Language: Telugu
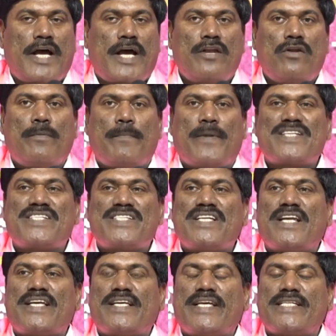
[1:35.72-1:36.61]
స్థాయిలో
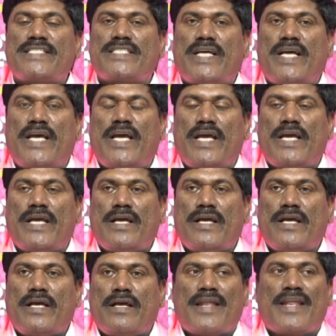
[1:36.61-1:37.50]
పరిశీలన చేస్తే
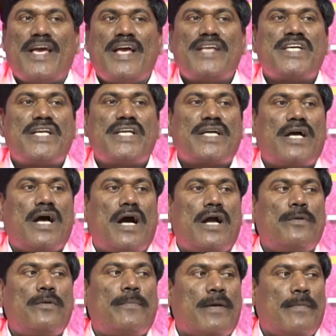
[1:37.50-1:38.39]
రేషన్
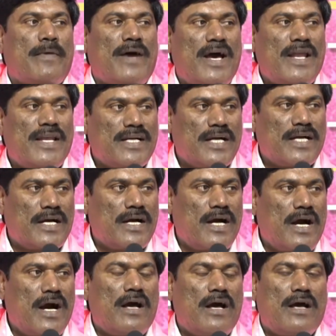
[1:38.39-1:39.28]
కార్డు
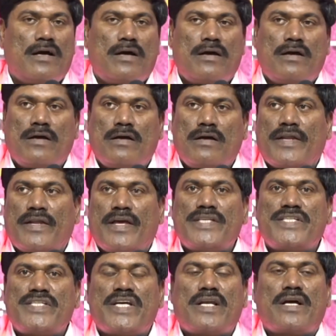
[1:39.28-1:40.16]
ప్రమాణికంగా
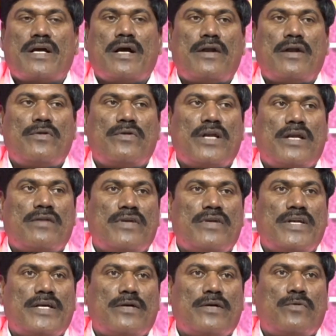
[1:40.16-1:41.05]
రేషన్ కార్డు
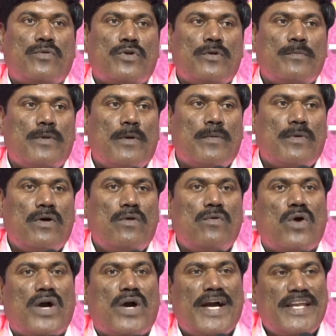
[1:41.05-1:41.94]
ఉన్నటువంటి కుటుంబంలో
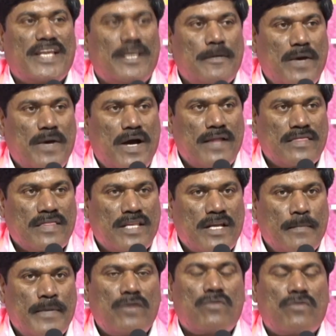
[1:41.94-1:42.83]
ఒక్కరికి
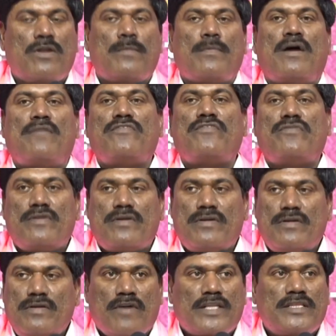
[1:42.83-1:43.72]
మాత్రమే రుణమాఫీ
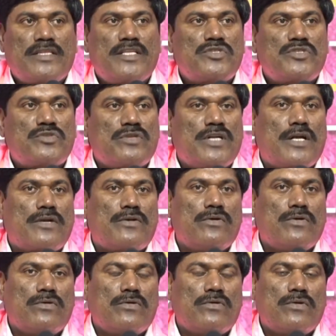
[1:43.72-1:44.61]

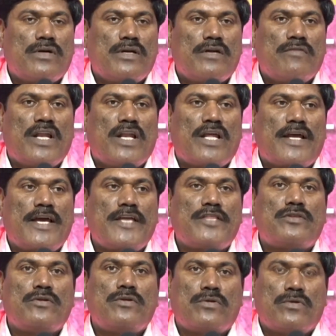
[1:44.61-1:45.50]
వర్తిస్తున్నట్టు ఇవాళ
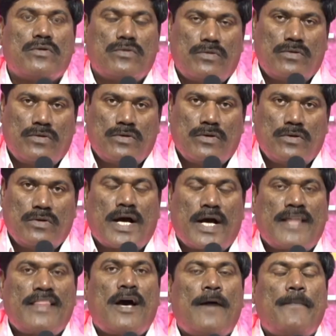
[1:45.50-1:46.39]
రైతులు
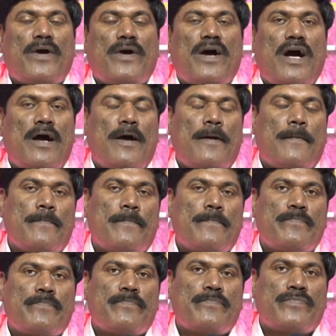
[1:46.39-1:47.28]
దాదాపుగా
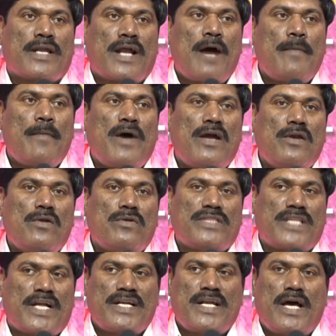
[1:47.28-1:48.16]
గ్రామాలు
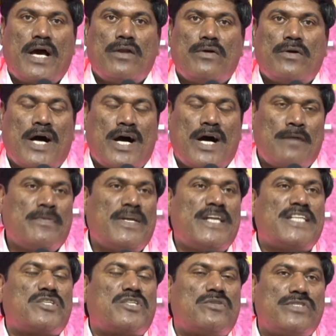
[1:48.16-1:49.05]
తండాలు
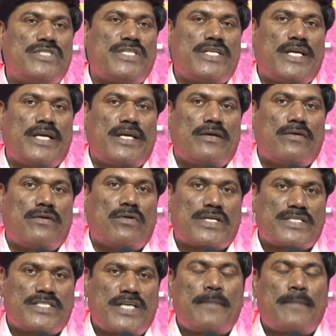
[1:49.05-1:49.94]
హామ్లెట్స్ నుంచి
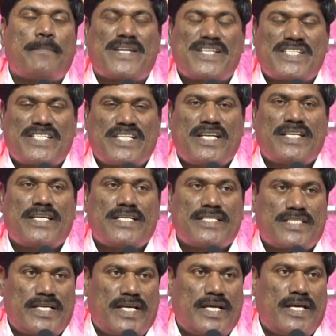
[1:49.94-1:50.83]
ఒకసారి పరిశీలన
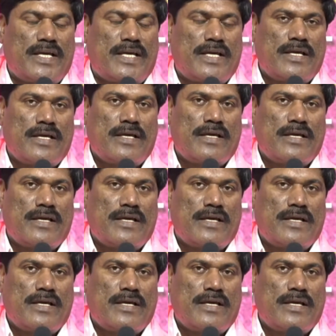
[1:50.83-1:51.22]
చేస్తే